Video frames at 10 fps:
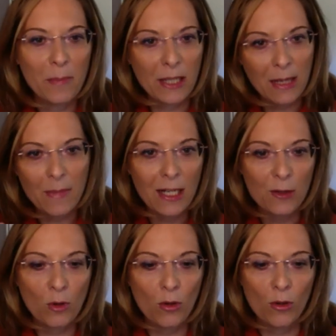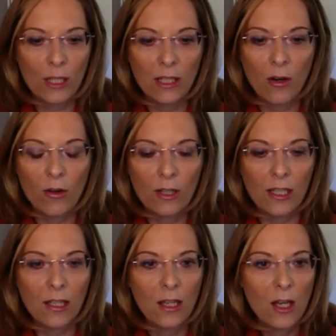per cambiare il suo colore di
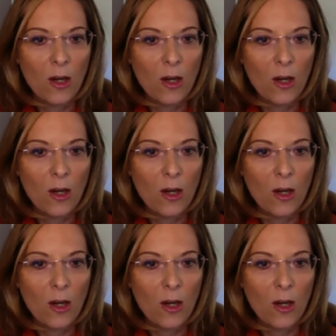occhi.